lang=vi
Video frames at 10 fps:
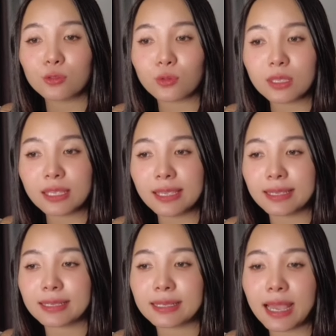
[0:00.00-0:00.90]
Tuy nhiên
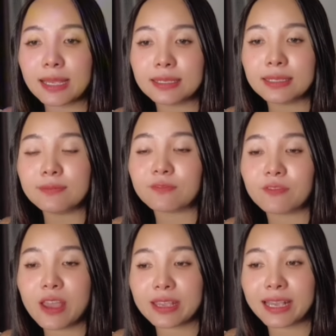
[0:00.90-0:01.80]
cái
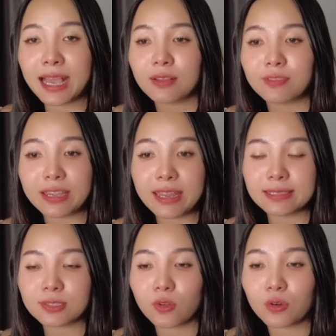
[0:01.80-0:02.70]
về cái
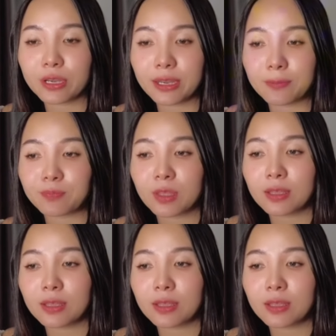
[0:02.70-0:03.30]
financial này nè,